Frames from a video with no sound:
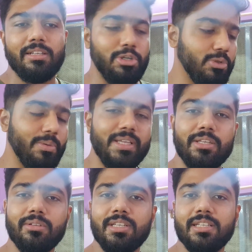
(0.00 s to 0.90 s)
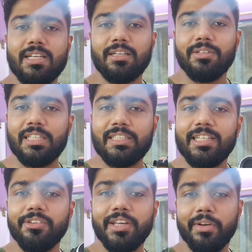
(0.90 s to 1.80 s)
সবসময় যেত জাস্ট একটা ওই
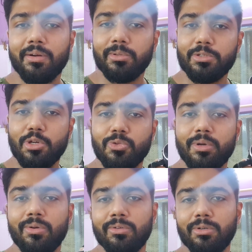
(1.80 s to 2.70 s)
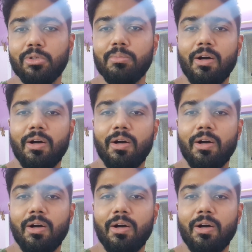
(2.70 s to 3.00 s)
সিসিটিভি ক্যামেরার মতো সবসময় অন করতো